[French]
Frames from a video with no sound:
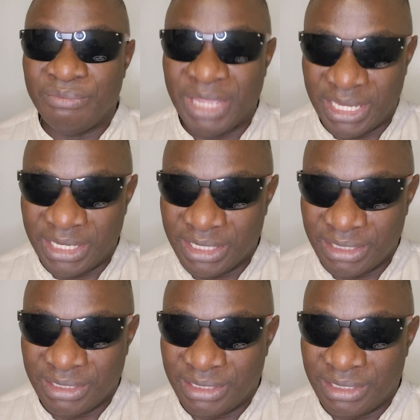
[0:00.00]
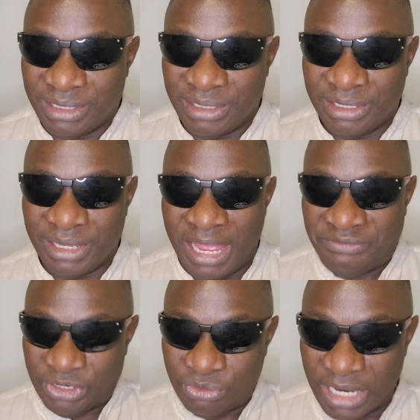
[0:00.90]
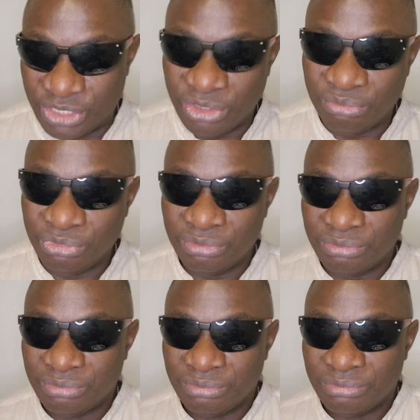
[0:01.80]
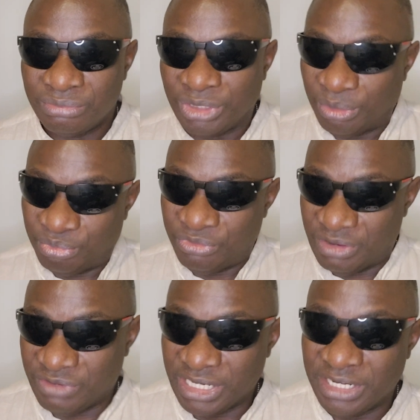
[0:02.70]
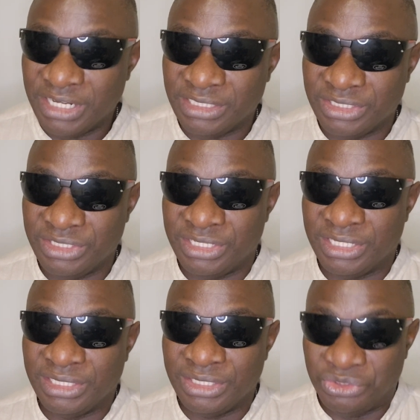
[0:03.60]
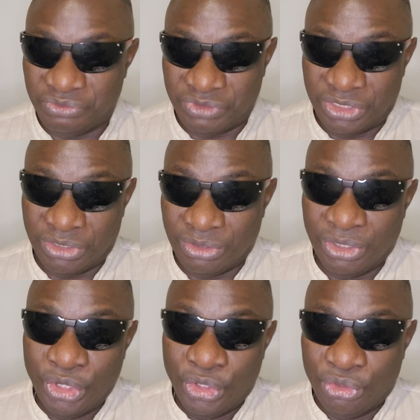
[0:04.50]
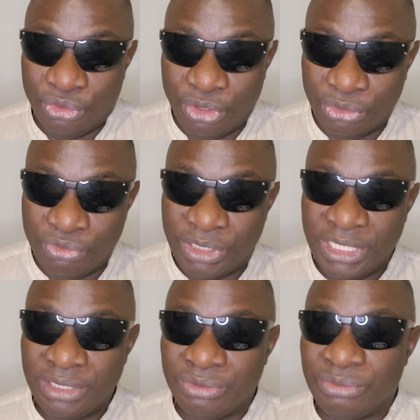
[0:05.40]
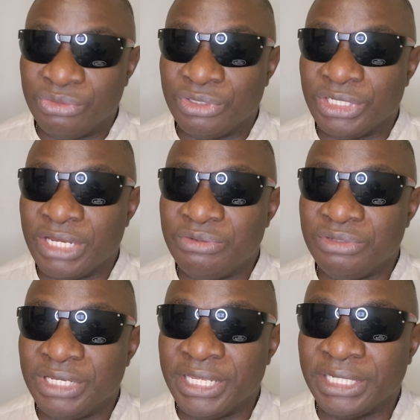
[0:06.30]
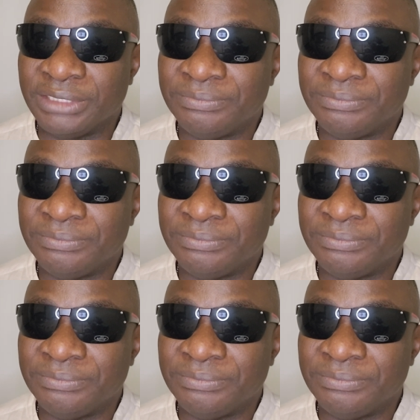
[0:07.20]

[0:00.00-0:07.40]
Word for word: mais avec l'uranium, on pouvait avoir l'électricité. Il suffisait de leur donner une centrale nucléaire.